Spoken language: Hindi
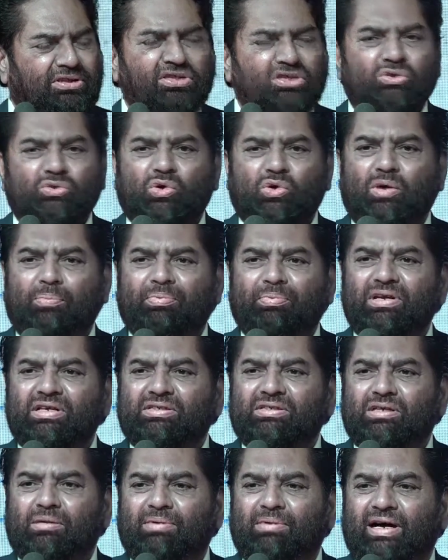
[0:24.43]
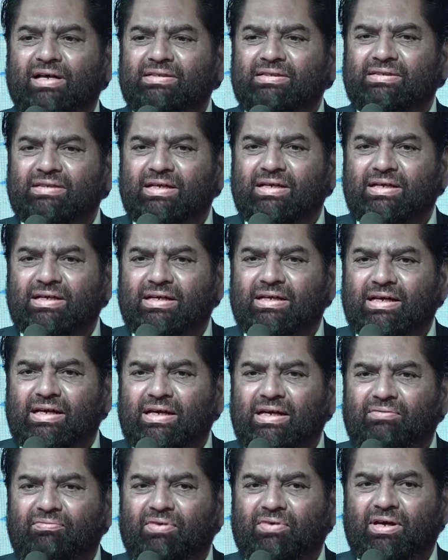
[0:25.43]
जिसको अपनी ज़बान से
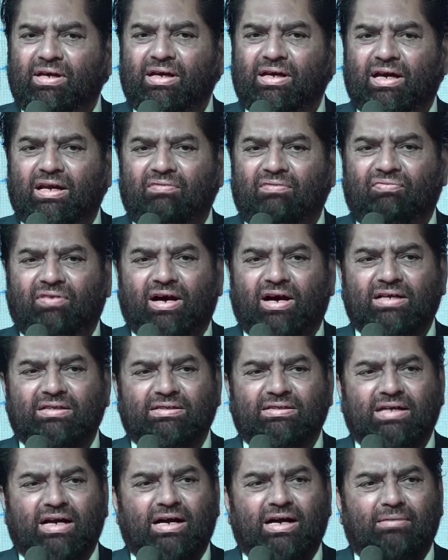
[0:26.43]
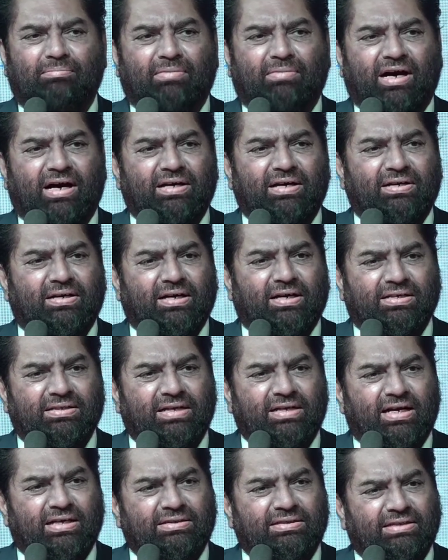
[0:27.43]
निकले हुए अल्फाज का मान
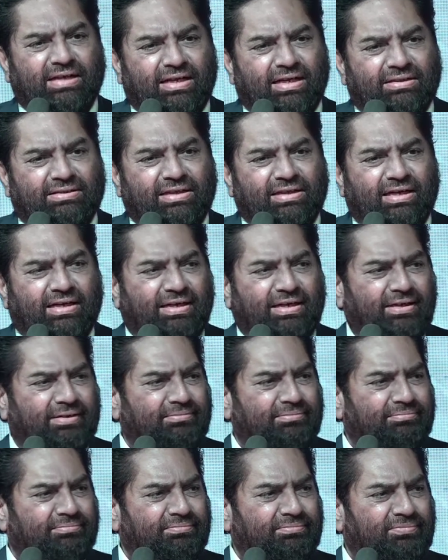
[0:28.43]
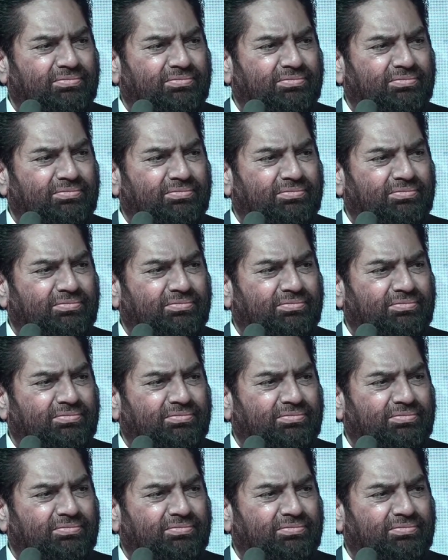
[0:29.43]
रखना जानता है